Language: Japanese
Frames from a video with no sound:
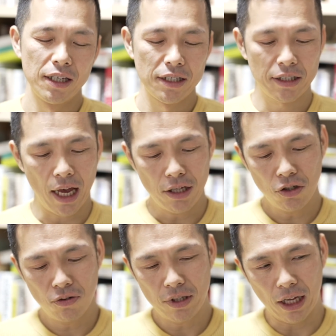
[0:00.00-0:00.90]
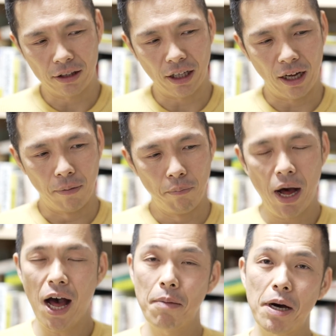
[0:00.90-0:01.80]
30年あったら
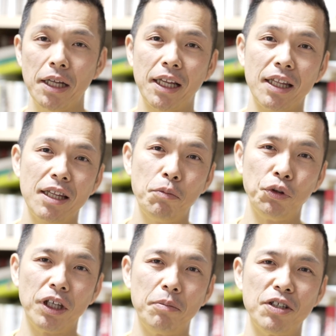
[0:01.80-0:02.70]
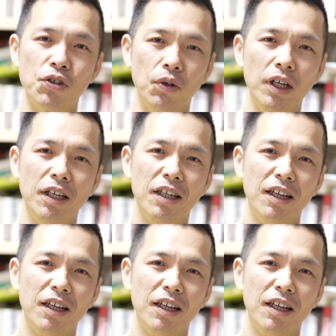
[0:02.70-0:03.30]
まあまあ何でもできますよね、